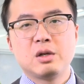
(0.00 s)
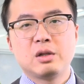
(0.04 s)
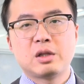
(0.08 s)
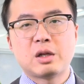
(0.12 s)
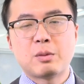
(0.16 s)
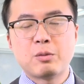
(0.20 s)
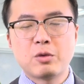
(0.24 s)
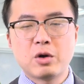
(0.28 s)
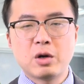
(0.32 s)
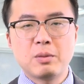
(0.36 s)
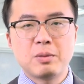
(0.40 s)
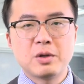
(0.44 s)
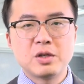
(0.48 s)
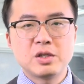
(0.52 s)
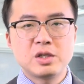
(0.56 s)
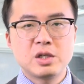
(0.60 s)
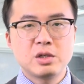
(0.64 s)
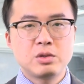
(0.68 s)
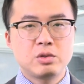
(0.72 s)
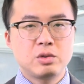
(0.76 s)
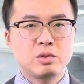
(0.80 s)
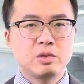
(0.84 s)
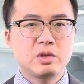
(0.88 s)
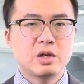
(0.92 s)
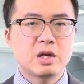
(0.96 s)
那墨尔本
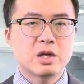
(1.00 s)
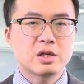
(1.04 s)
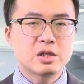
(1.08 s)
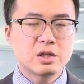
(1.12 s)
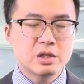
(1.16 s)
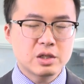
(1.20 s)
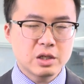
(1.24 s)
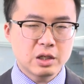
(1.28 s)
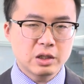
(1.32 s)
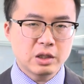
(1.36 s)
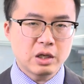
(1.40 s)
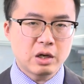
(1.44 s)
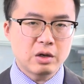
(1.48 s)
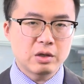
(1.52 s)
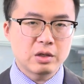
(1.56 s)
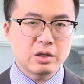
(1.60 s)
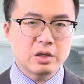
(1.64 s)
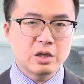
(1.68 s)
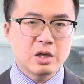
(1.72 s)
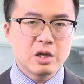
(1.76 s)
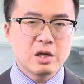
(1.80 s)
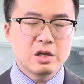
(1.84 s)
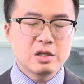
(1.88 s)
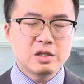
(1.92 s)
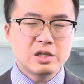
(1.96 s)
西区也是这个道理，
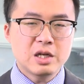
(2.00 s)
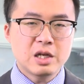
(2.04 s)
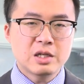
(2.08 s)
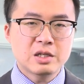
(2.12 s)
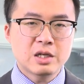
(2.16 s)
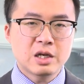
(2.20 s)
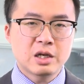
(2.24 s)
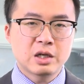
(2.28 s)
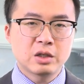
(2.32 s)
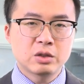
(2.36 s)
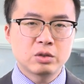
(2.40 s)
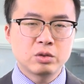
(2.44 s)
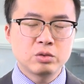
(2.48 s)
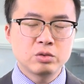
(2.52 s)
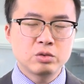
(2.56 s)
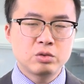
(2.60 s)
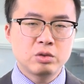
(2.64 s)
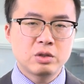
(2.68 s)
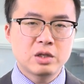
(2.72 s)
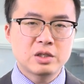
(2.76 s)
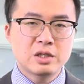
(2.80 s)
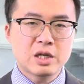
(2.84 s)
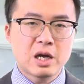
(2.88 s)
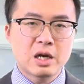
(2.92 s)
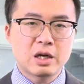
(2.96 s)
现在和东
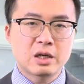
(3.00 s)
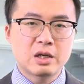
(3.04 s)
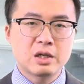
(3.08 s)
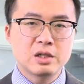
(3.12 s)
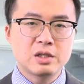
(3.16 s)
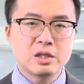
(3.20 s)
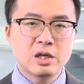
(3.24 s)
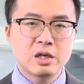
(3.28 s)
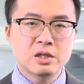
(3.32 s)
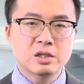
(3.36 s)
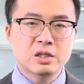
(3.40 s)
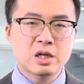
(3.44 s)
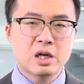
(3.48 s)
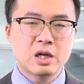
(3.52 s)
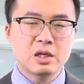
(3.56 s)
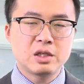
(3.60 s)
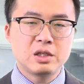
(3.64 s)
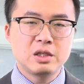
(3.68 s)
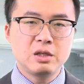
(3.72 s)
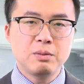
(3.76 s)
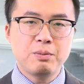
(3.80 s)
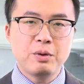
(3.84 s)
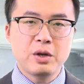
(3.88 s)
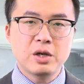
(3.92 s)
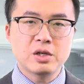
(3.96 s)
区的价格相差
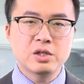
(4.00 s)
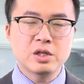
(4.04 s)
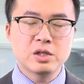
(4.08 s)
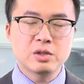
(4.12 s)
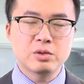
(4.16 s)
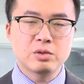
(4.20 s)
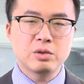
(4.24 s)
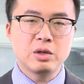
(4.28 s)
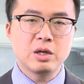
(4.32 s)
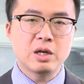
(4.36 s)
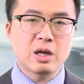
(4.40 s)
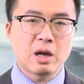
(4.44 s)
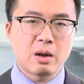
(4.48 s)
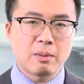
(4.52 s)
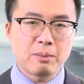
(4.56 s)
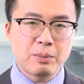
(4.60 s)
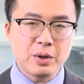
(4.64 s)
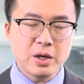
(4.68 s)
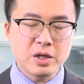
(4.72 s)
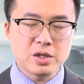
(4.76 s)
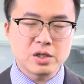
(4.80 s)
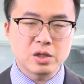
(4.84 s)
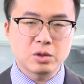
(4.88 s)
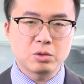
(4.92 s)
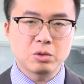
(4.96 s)
一倍甚至于两
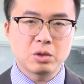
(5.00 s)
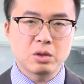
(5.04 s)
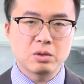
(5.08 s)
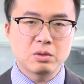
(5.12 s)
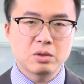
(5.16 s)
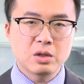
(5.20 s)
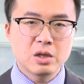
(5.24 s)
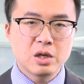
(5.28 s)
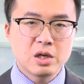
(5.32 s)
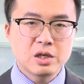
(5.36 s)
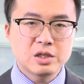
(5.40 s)
倍之多，